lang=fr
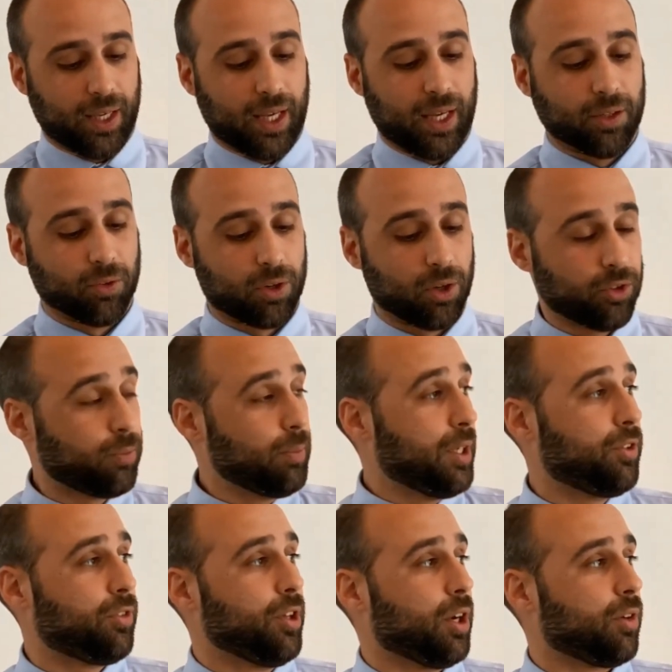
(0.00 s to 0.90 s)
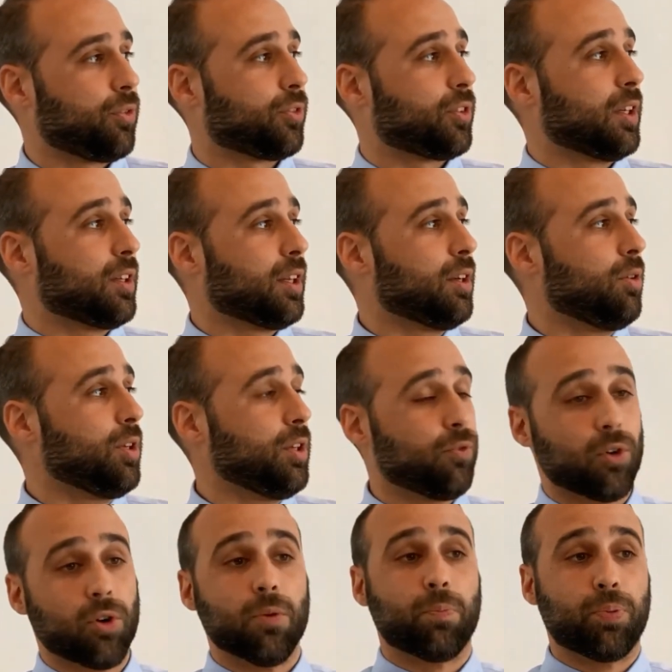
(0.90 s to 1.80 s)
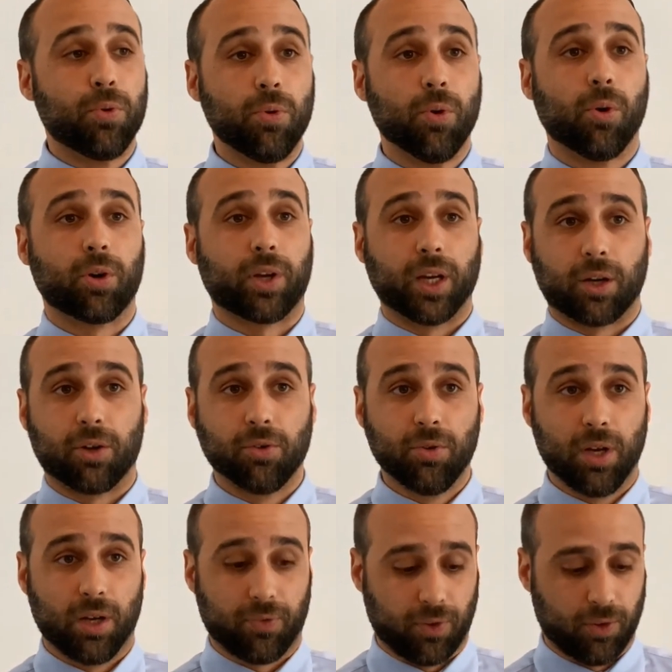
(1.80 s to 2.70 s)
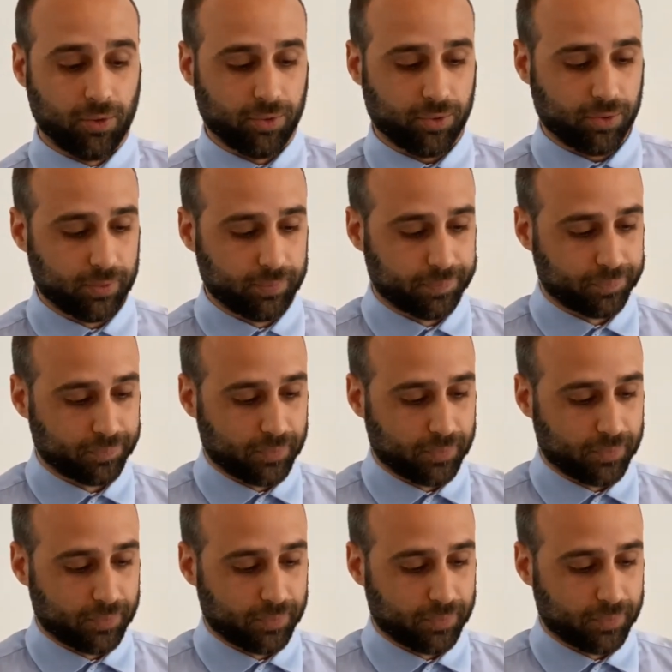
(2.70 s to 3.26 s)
Et donc en 2019, c'était le niveau le plus haut qu'ait connu la France.